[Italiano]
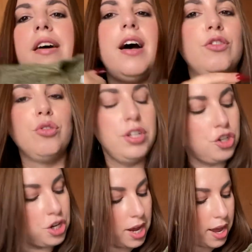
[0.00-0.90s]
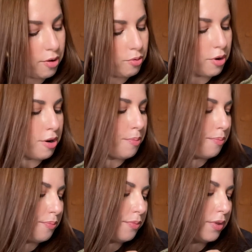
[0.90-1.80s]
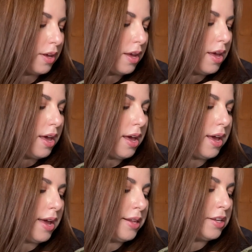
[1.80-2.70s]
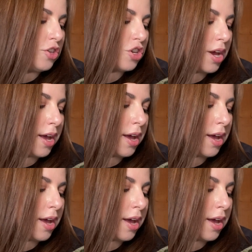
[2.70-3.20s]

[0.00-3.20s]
a 12 euro e dice